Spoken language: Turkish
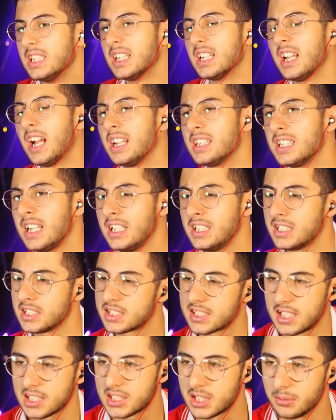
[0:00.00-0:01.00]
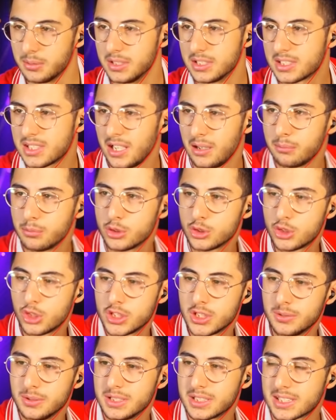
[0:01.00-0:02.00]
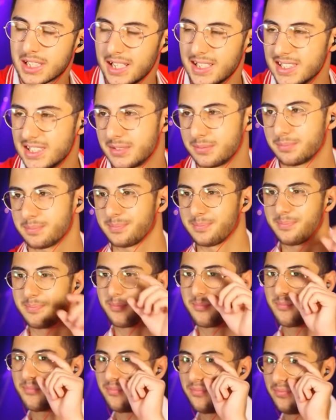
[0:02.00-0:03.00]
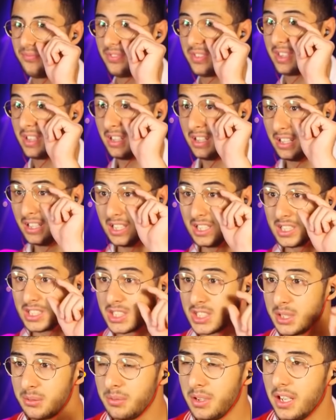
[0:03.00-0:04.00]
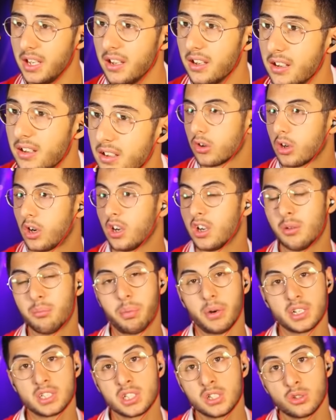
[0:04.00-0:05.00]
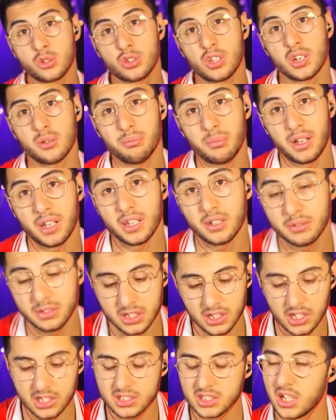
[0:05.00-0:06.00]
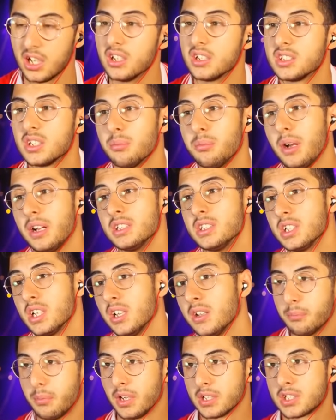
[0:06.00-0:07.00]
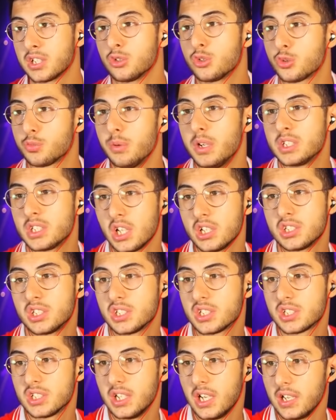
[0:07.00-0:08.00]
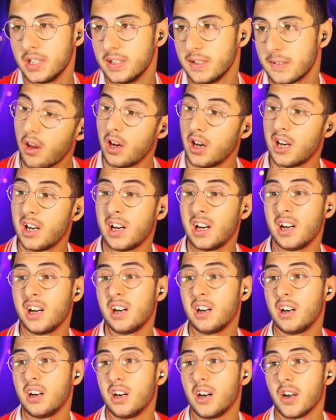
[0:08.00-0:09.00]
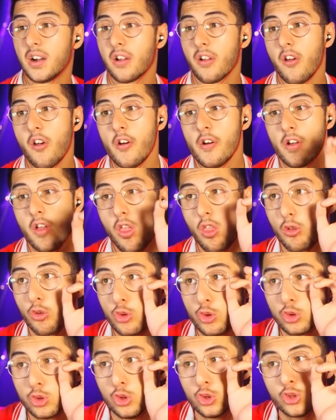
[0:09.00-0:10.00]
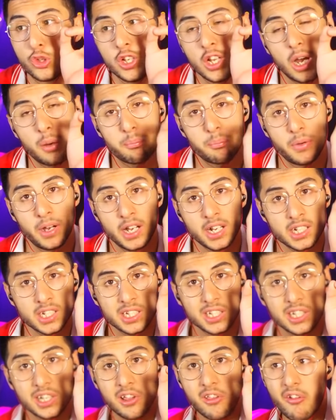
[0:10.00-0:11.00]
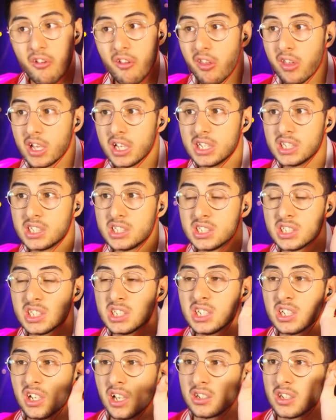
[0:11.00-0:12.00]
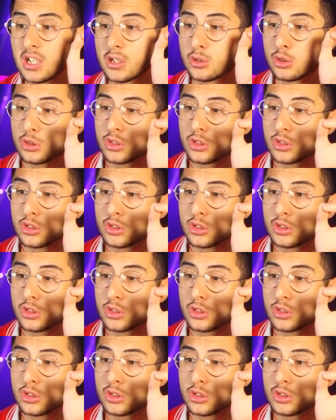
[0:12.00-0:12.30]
Yılandan nasıl kaçabiliriz? Tamam bunu çözebiliriz kardeşim. Şimdi kanka başını tutarım ben abi yılan saldırsa bence başını tutmaya çalışırsın yani. Aa! Gürültü yapmak sizi yılandan